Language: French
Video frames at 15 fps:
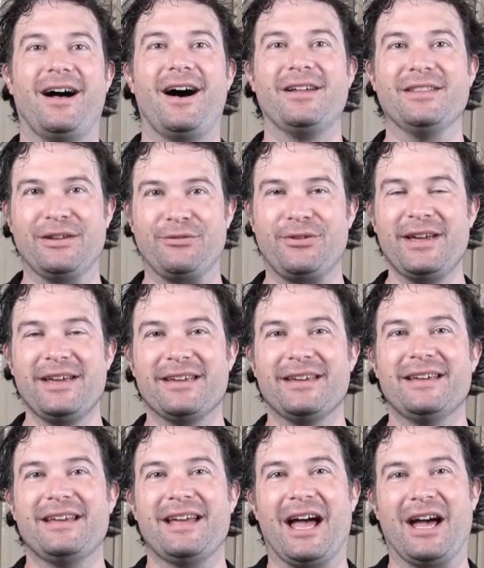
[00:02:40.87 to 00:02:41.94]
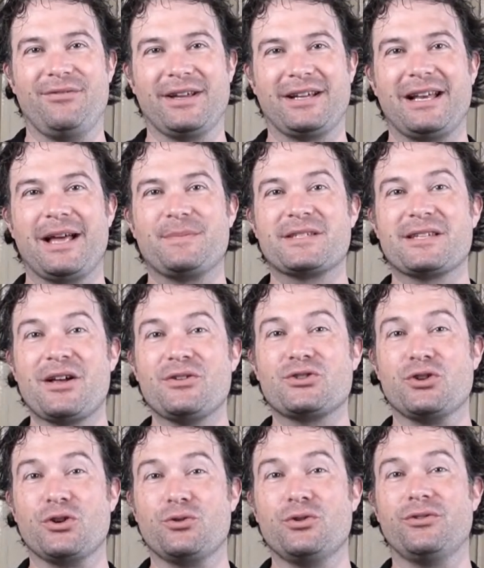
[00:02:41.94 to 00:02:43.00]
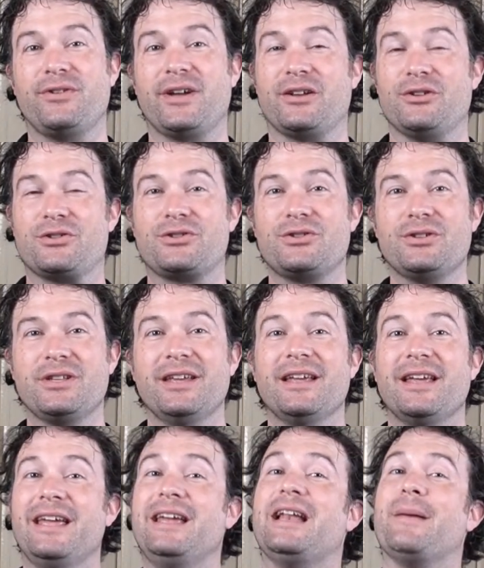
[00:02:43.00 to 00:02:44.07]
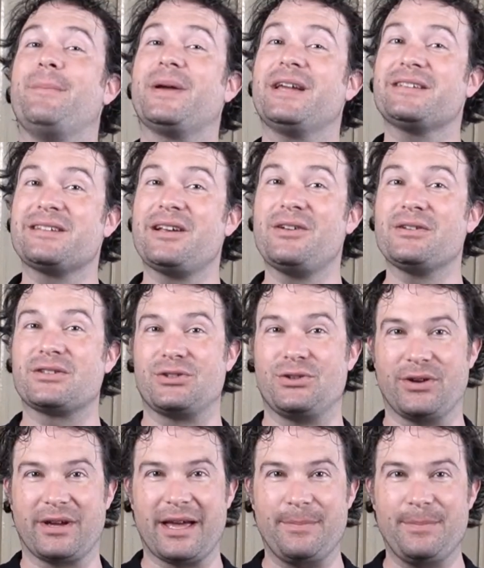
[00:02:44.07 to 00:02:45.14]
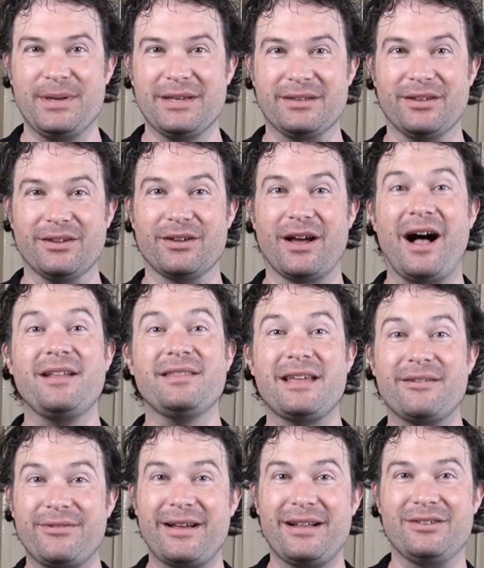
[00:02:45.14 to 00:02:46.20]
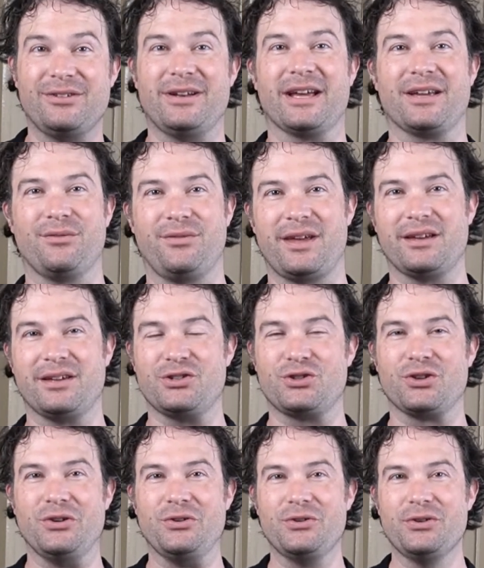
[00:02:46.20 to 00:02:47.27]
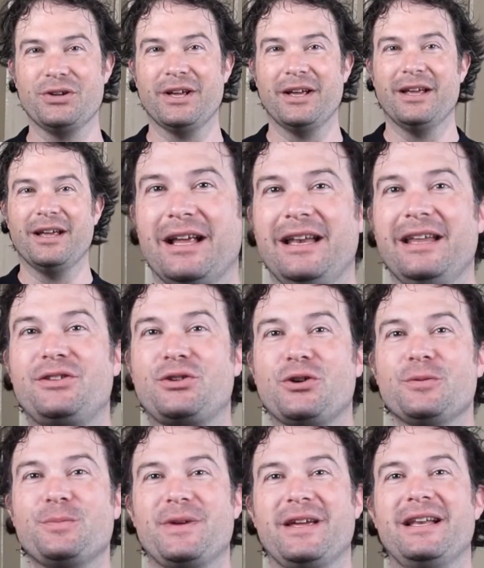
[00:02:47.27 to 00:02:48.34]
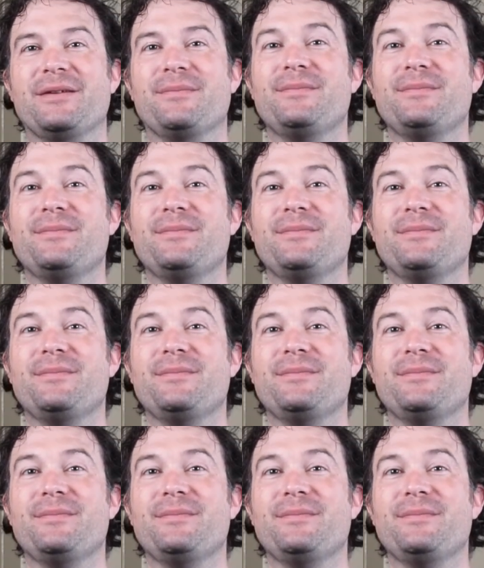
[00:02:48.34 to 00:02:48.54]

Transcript: En effet, avec l'absence de route vers le sud et la présence de rapides en aval de la rivière Richelieu, les troupes et les